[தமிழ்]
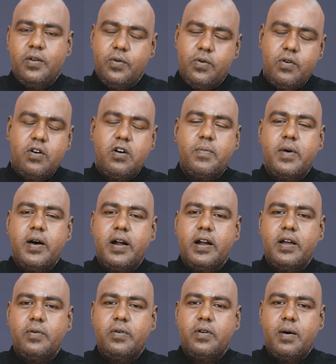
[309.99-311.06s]

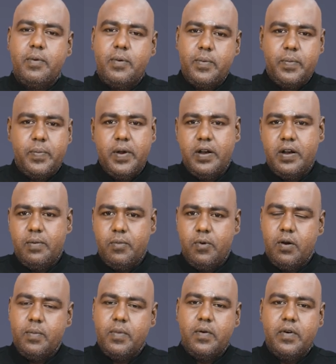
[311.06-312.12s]
யோகமான ஒரு அமைப்பு பெண்
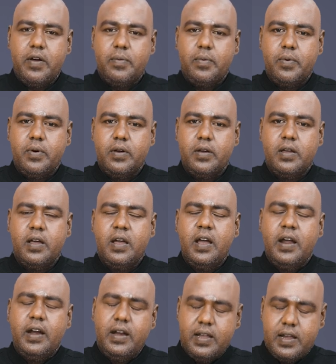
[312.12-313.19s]
மூலமாக வாய்ப்புண்டு
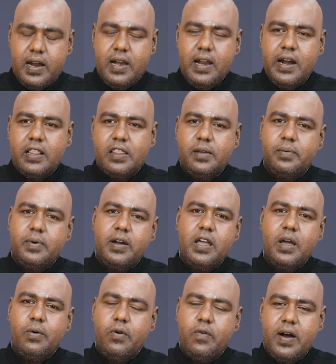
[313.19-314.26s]
நீ கல்யாணத்தை பண்ணி
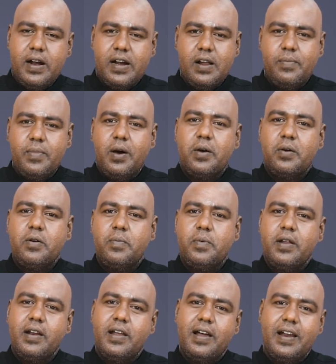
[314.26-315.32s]
அவன் வாழ்க்கை மாறும்
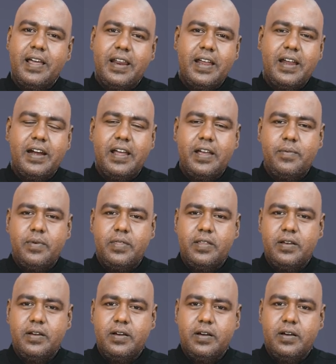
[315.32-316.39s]
அப்படின்னு நான் நிறைய டைம் வந்து